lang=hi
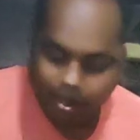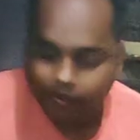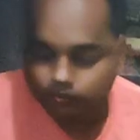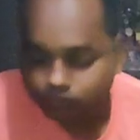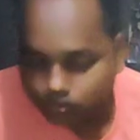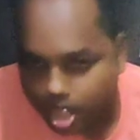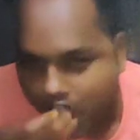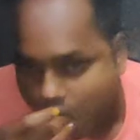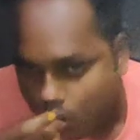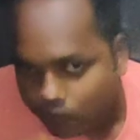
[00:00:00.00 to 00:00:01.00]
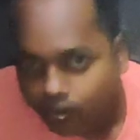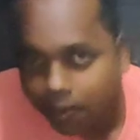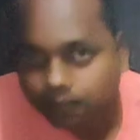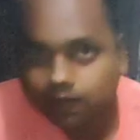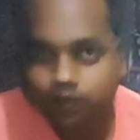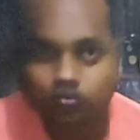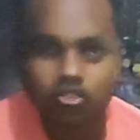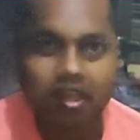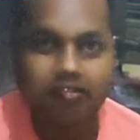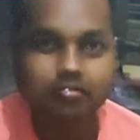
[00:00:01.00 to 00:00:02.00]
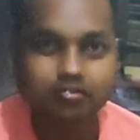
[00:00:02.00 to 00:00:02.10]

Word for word: कैसे लगा तो कमेंट करके बताना